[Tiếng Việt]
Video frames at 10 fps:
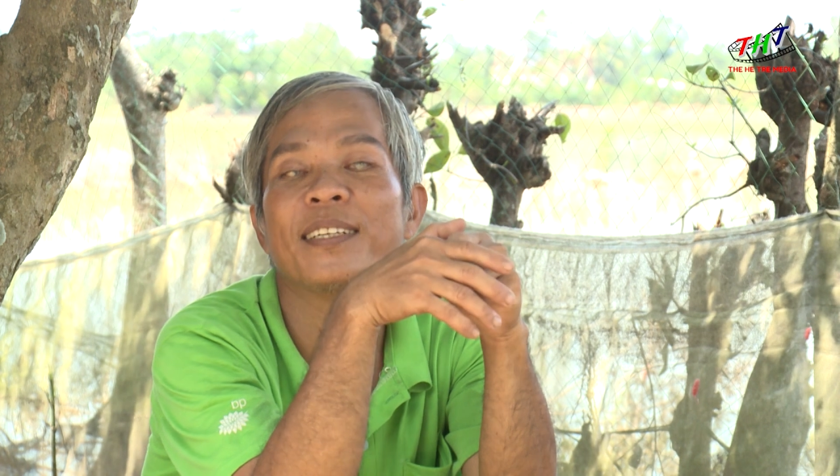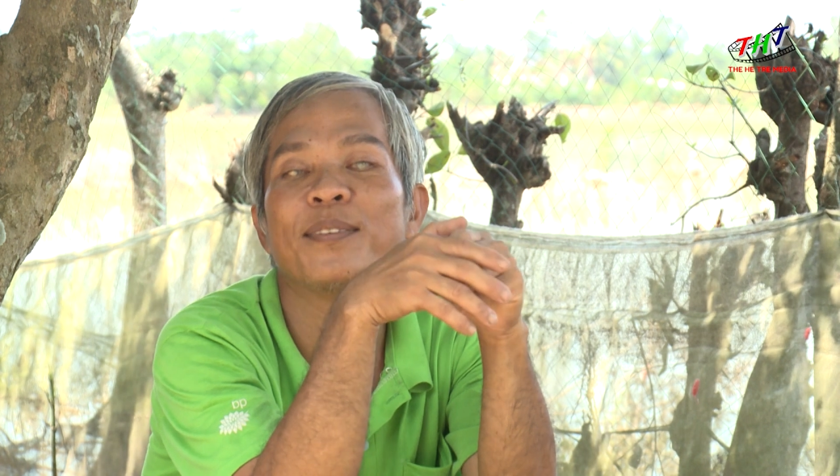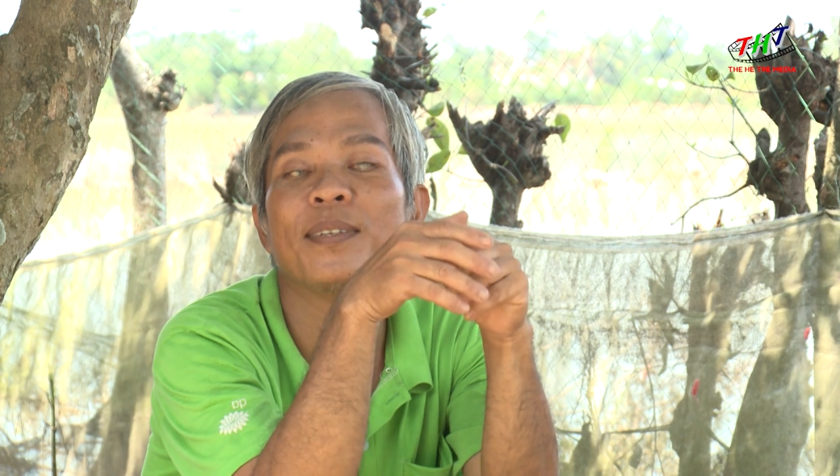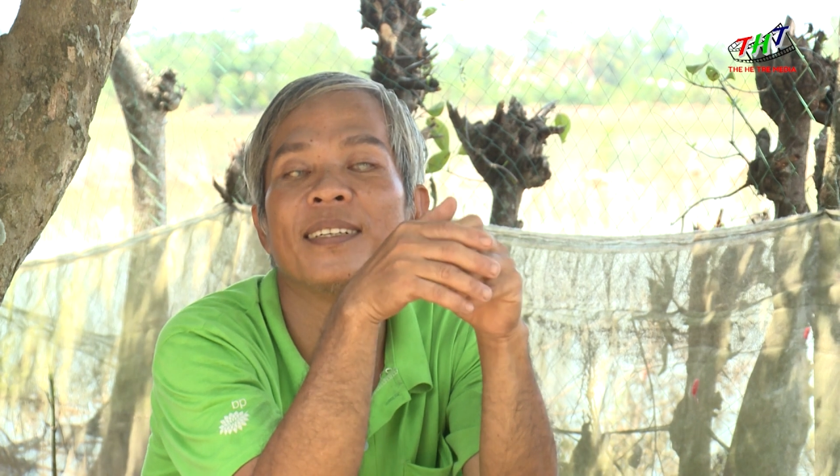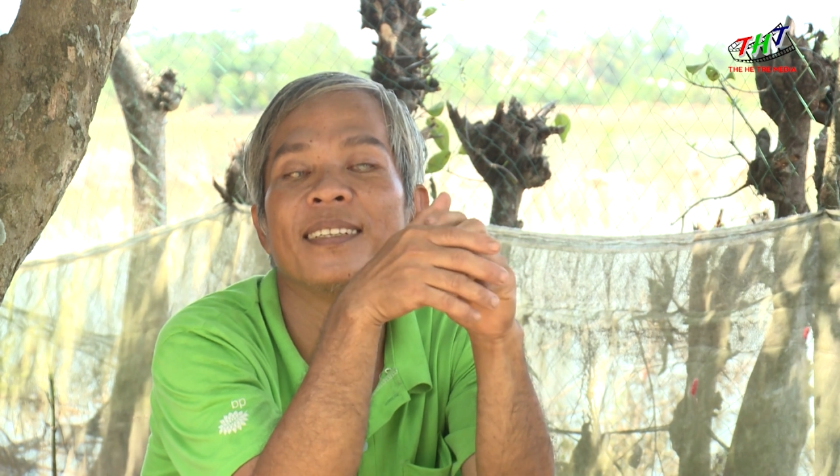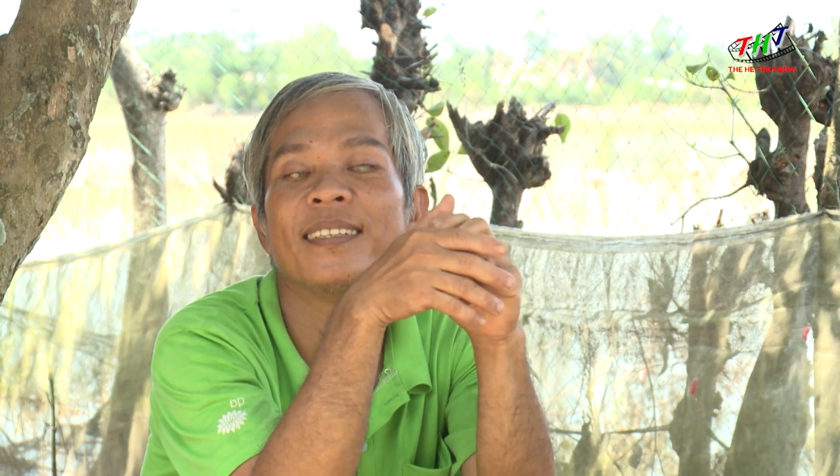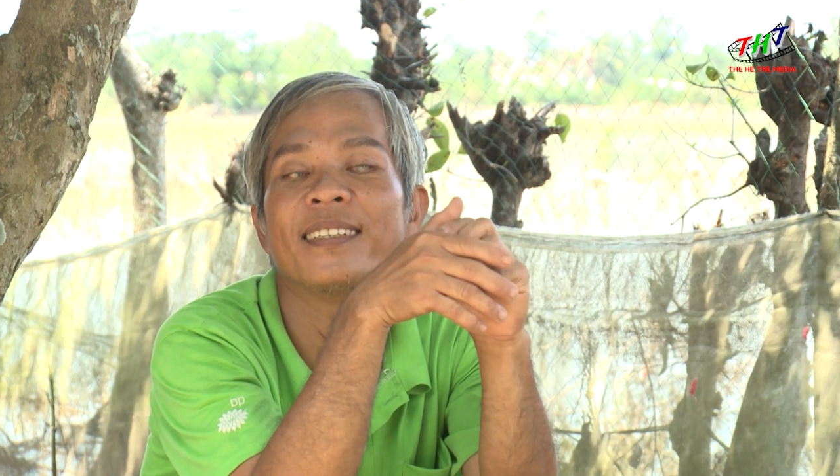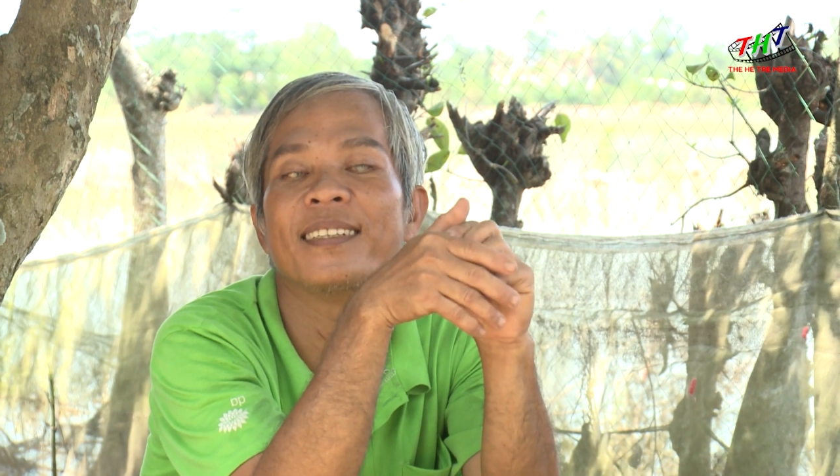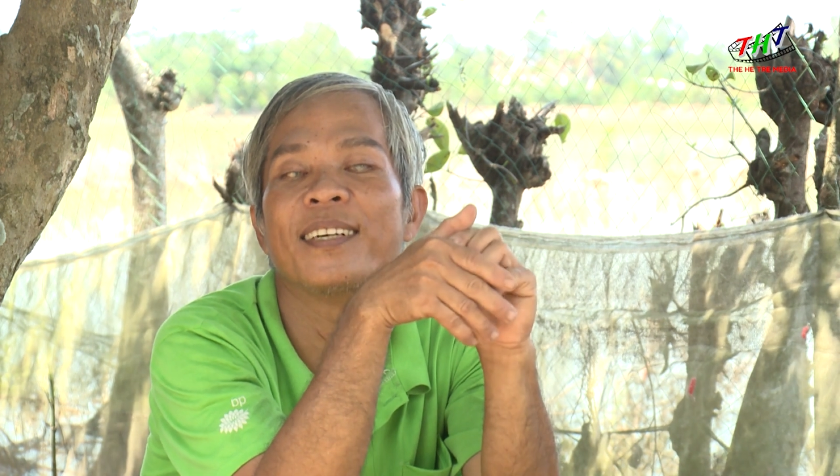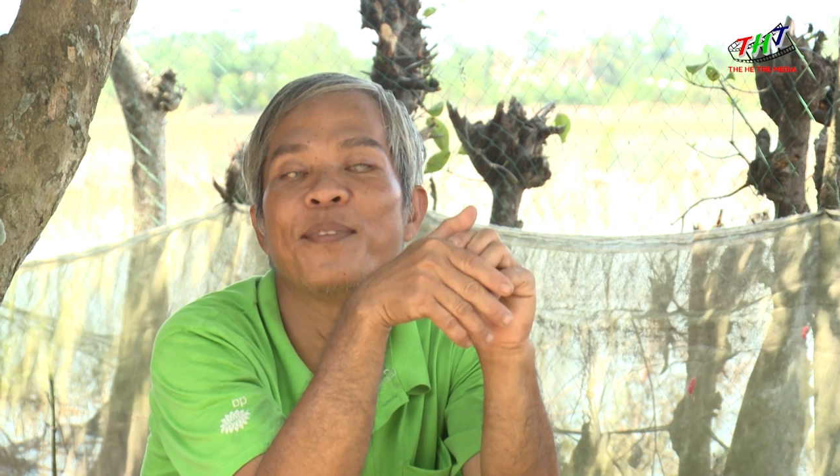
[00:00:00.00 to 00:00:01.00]
vịt mà
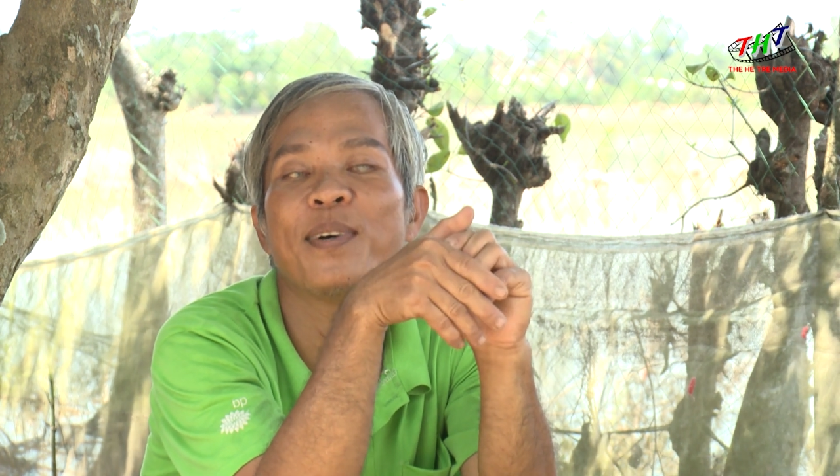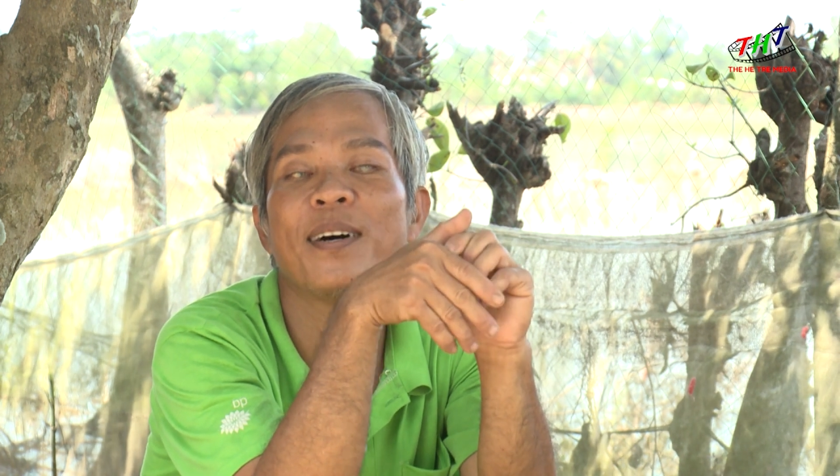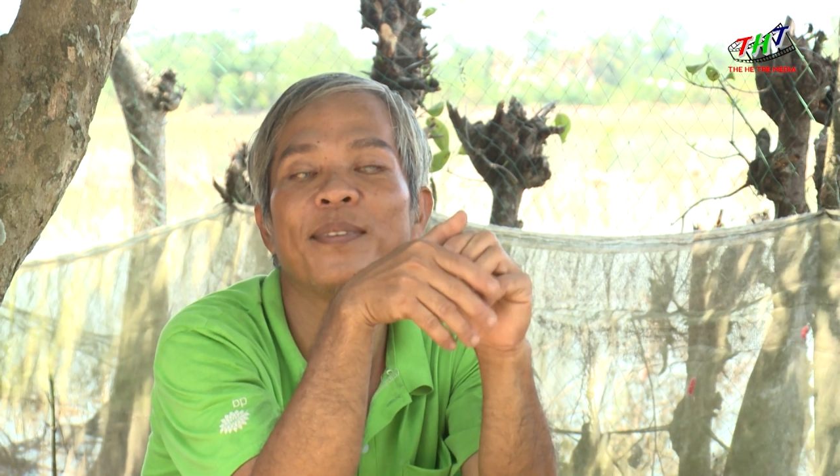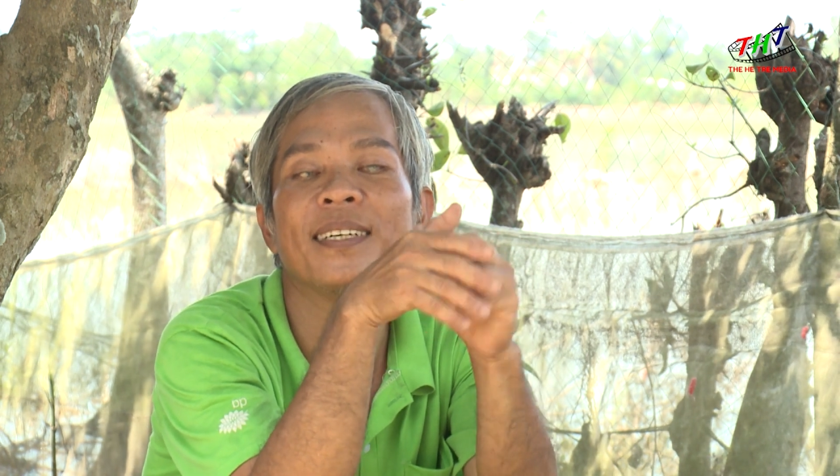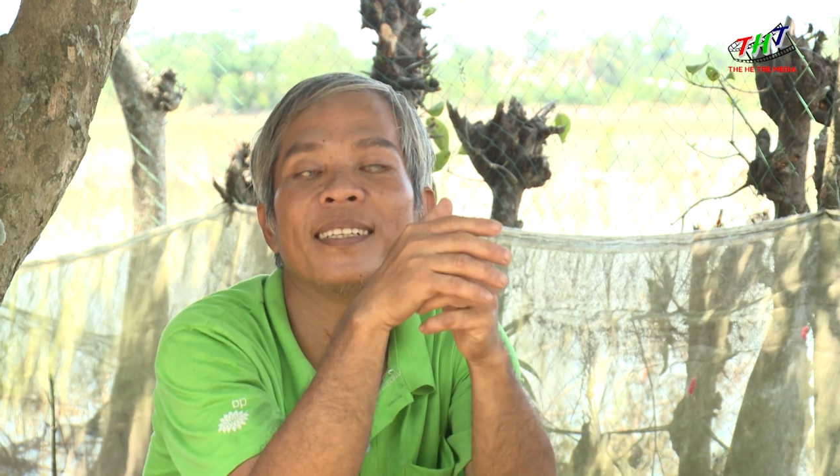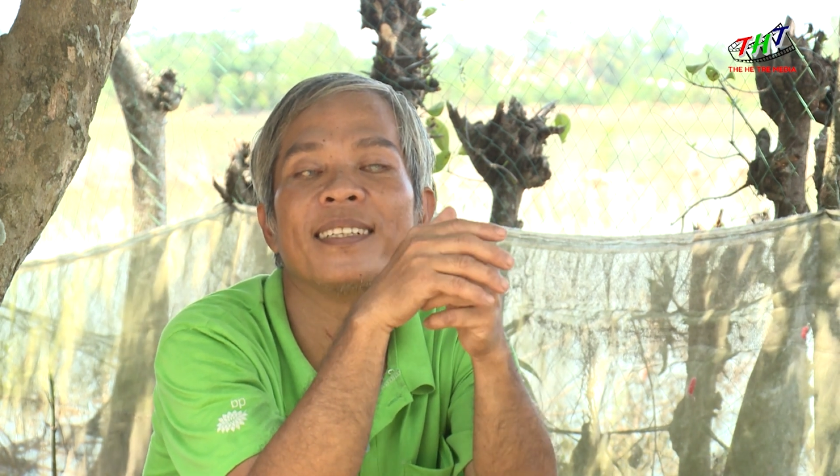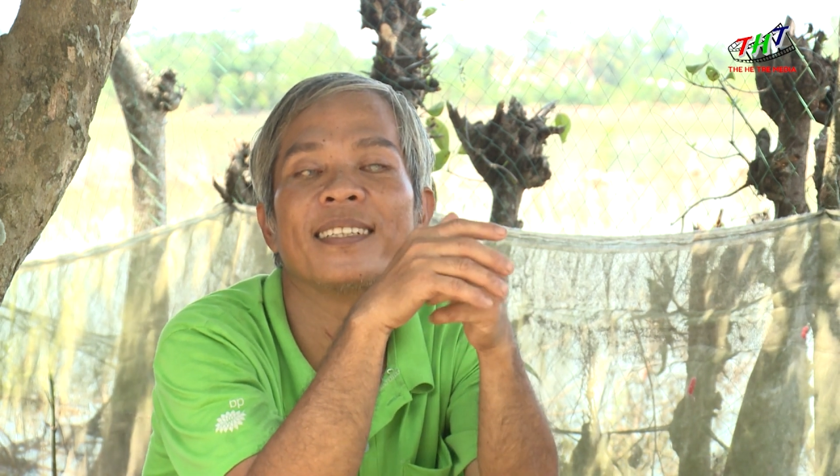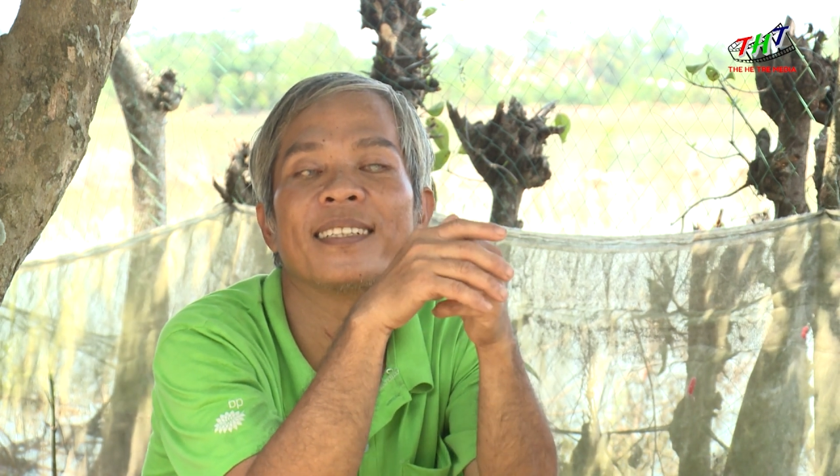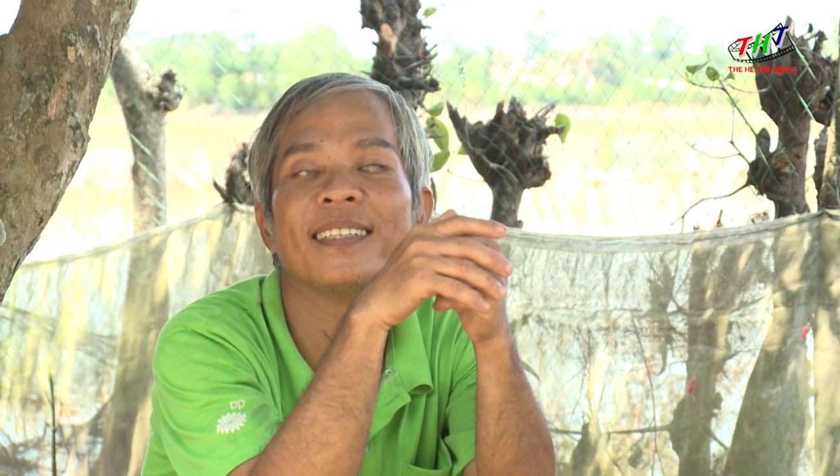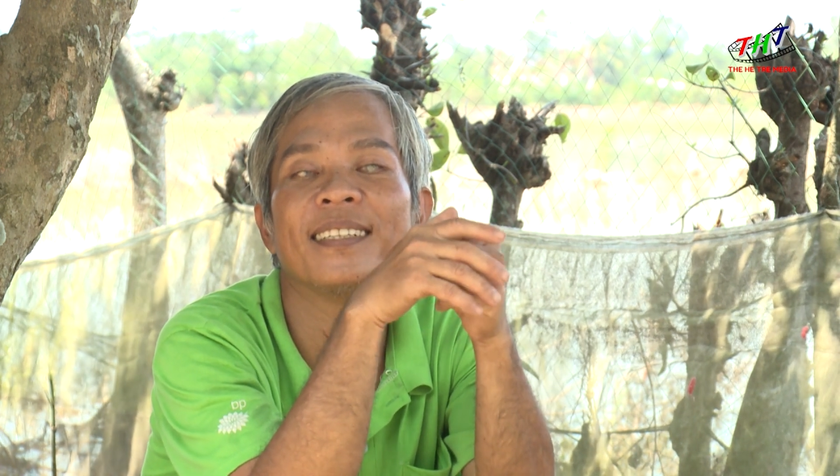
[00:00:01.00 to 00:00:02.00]
ờ, gom gom
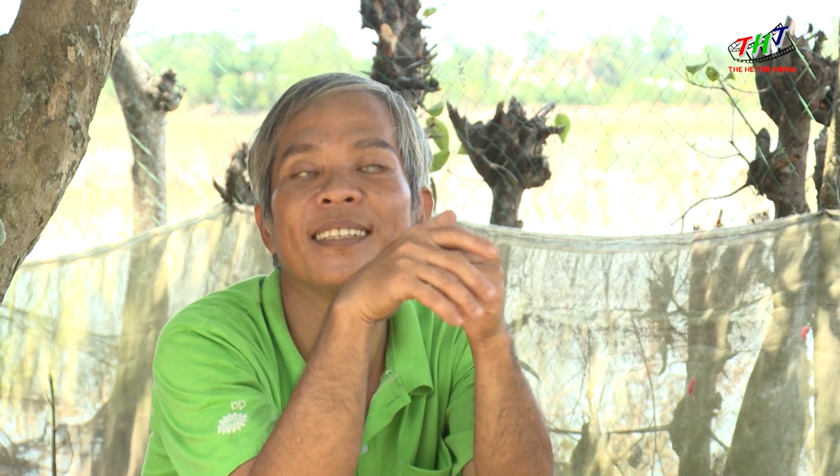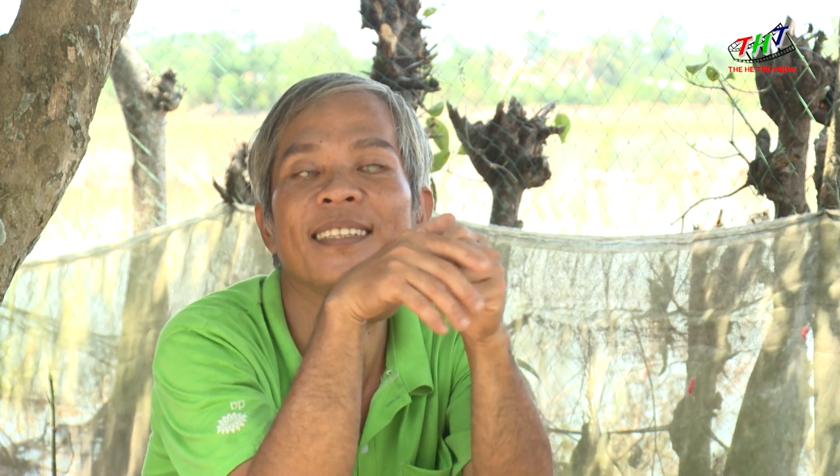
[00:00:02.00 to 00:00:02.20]
lại cho